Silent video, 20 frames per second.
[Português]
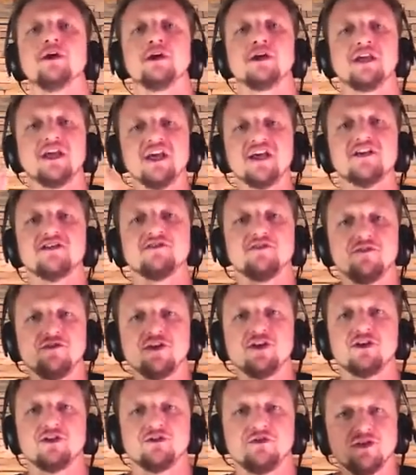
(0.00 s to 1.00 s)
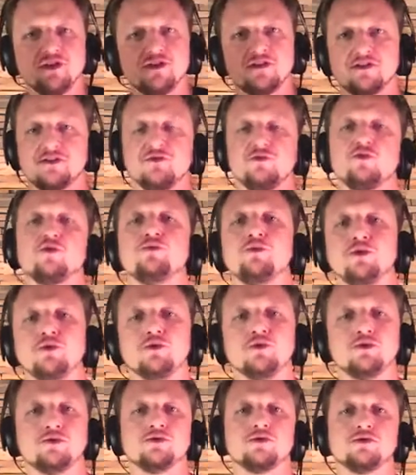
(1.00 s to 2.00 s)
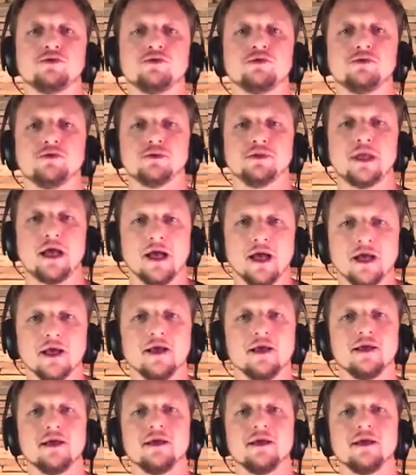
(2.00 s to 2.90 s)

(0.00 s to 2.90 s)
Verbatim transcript: 15, 20, 25 minutos, tá?